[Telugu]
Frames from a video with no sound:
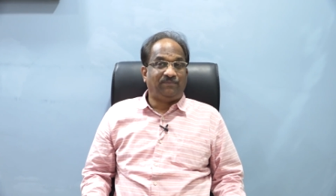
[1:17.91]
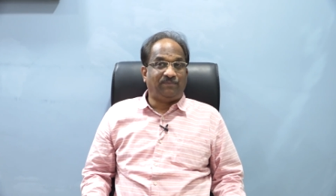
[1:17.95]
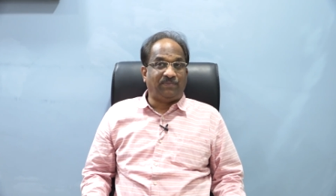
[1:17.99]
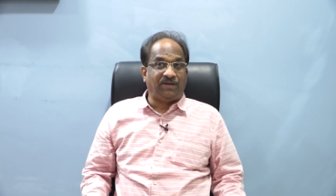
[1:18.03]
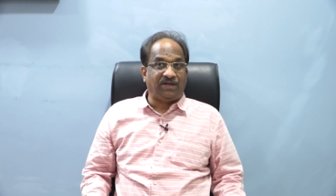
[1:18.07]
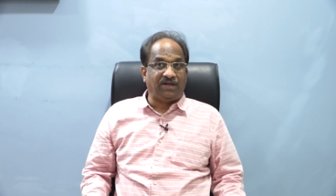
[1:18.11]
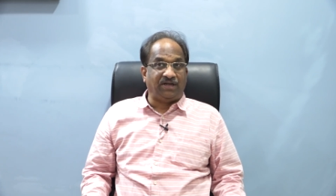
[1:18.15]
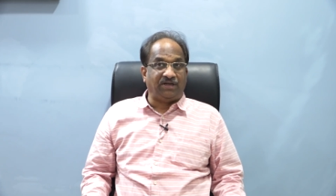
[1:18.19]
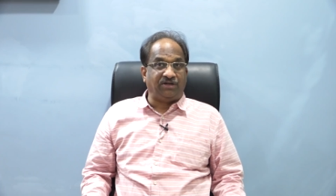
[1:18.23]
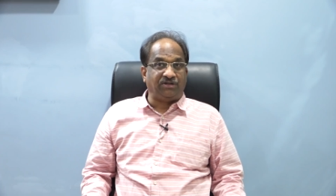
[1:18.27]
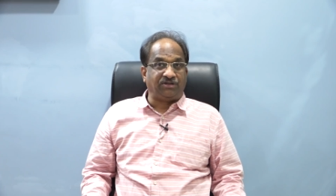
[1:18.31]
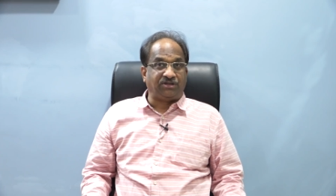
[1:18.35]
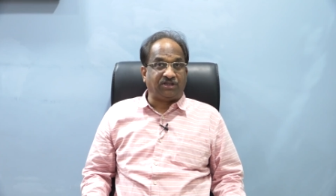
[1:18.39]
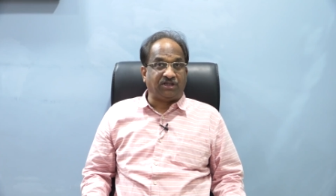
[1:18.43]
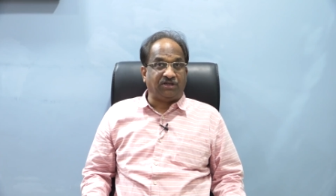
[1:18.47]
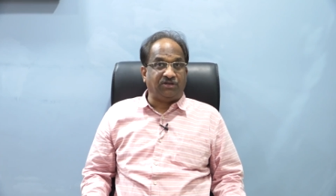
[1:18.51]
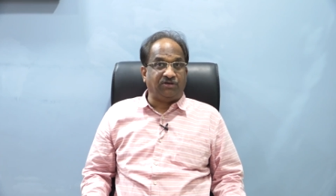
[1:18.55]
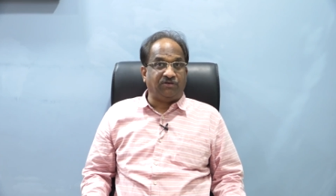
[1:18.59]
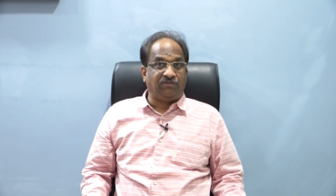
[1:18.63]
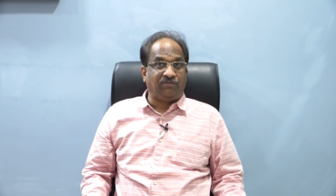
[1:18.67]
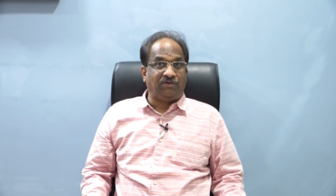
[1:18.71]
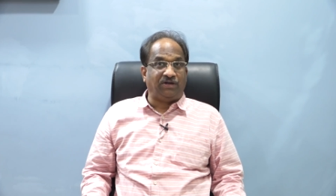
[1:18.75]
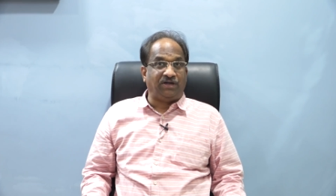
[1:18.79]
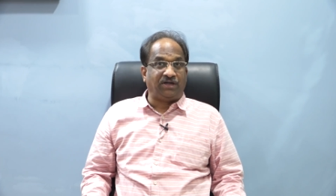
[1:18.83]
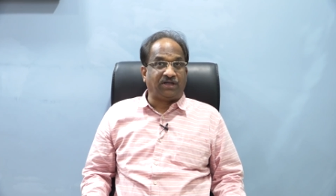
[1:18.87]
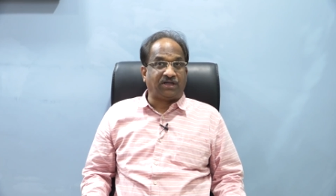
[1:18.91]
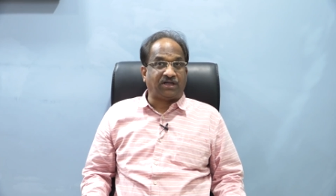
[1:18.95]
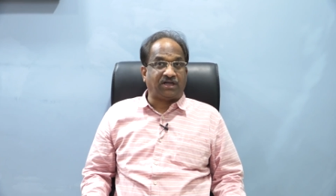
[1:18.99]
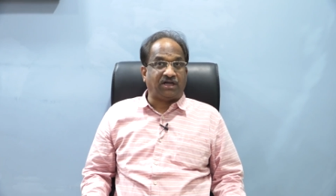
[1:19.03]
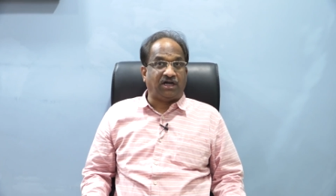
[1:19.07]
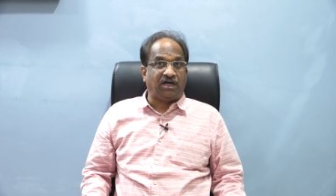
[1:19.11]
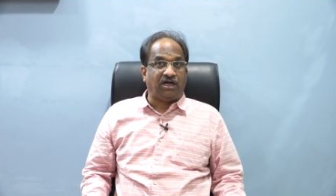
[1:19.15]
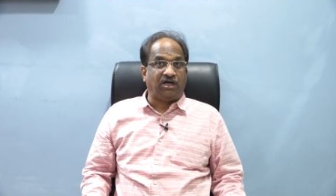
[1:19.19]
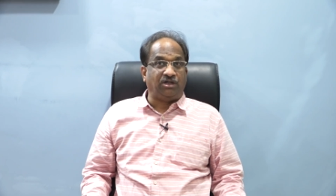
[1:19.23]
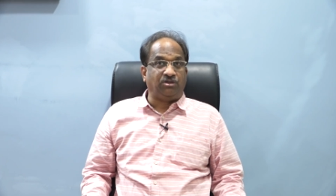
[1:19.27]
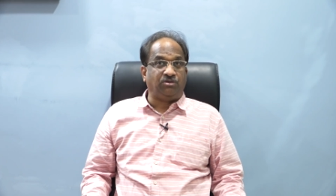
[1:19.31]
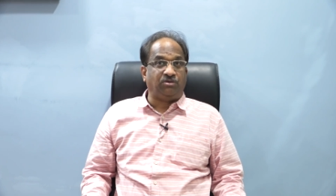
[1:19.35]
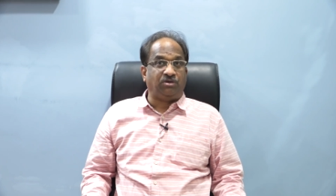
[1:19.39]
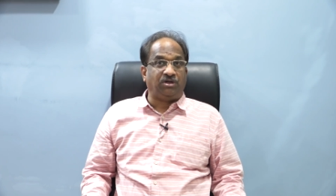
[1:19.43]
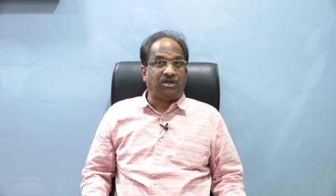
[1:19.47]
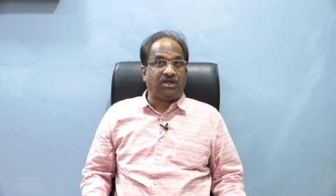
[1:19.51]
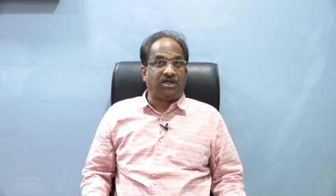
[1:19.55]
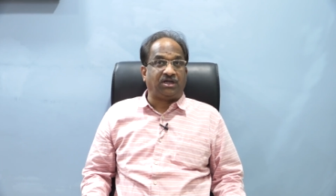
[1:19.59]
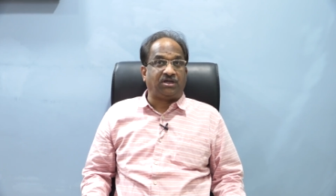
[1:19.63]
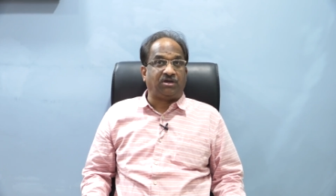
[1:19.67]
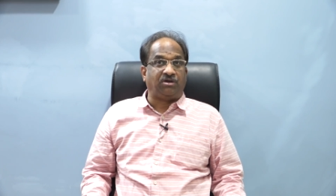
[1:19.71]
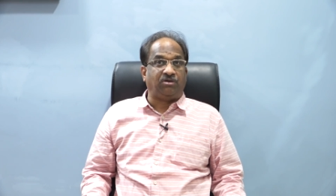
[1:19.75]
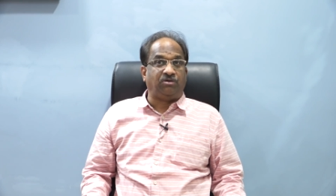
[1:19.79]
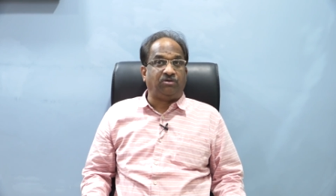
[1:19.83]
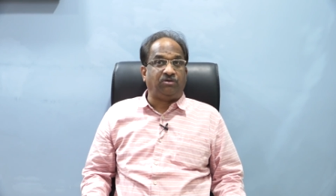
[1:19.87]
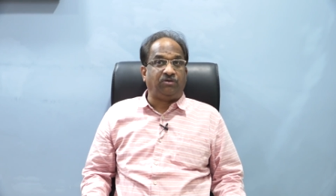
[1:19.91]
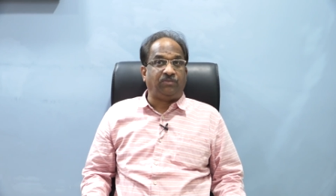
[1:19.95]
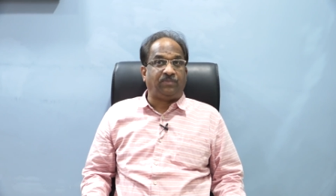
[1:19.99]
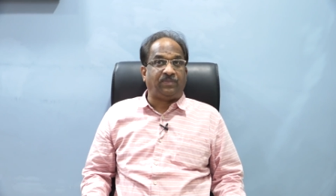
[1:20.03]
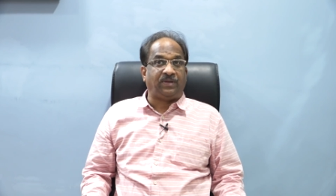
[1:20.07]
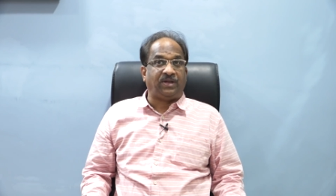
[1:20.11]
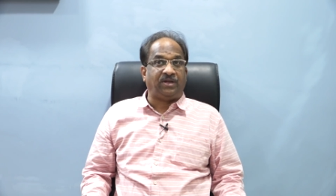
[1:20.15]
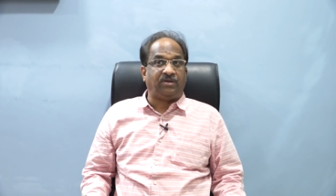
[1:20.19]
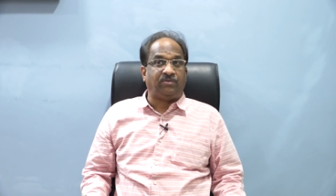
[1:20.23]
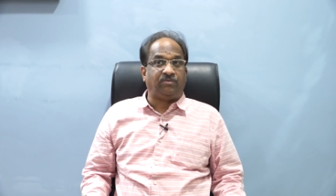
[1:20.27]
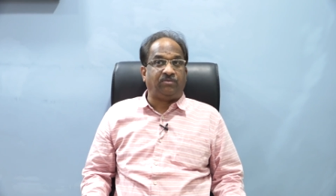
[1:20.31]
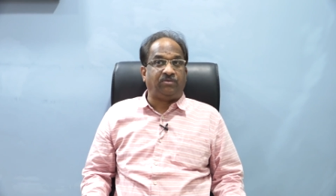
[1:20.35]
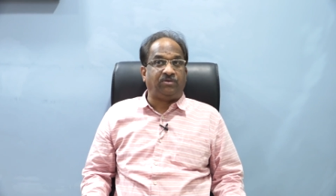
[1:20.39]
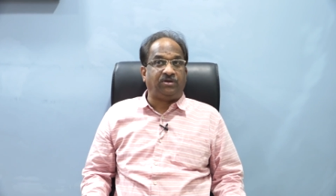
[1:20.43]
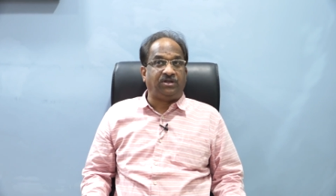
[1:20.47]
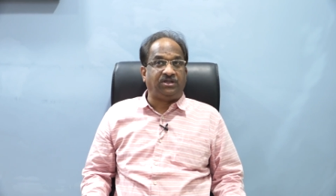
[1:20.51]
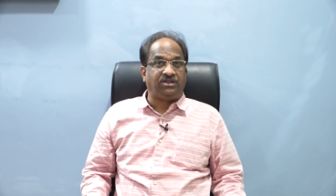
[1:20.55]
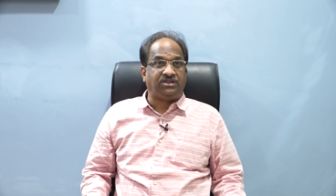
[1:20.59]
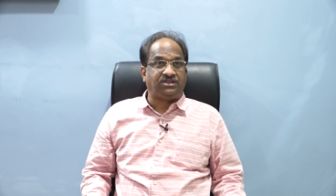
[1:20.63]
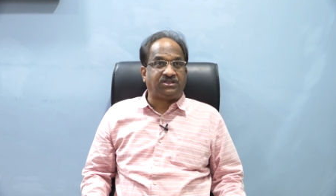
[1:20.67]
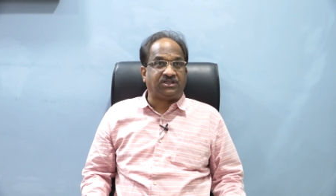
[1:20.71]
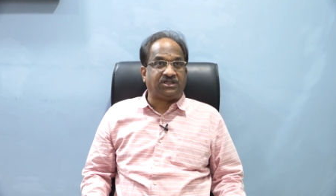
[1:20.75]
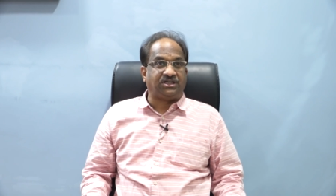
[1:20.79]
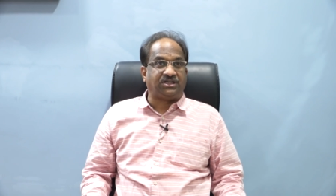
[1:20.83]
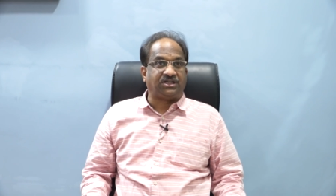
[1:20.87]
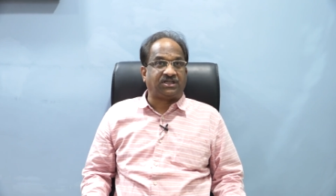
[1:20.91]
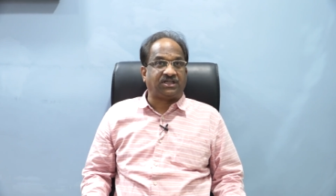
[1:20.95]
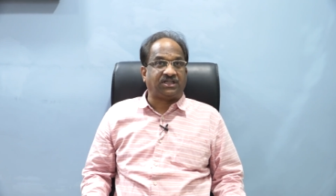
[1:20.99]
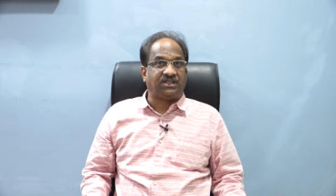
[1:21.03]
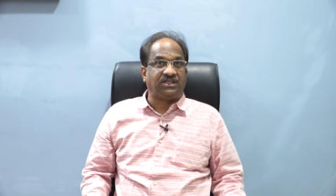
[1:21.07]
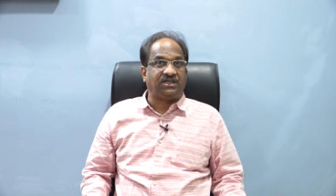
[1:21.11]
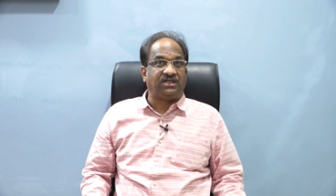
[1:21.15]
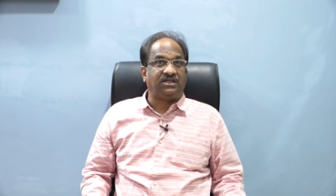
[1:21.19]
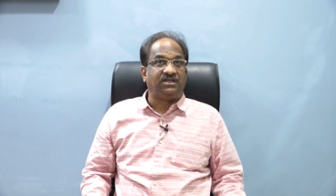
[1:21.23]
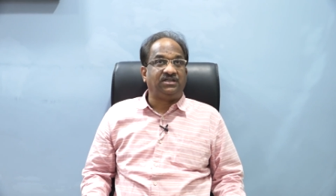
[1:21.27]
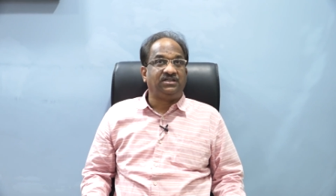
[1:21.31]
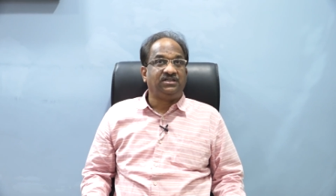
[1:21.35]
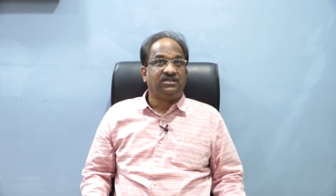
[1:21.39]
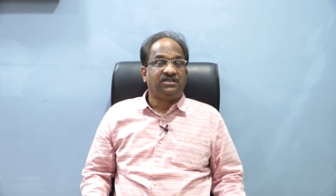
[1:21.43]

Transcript: మరి నన్ను తెలుగువాడు కాదు అన్న గ్రౌండ్ పైన ఓడించారు కదా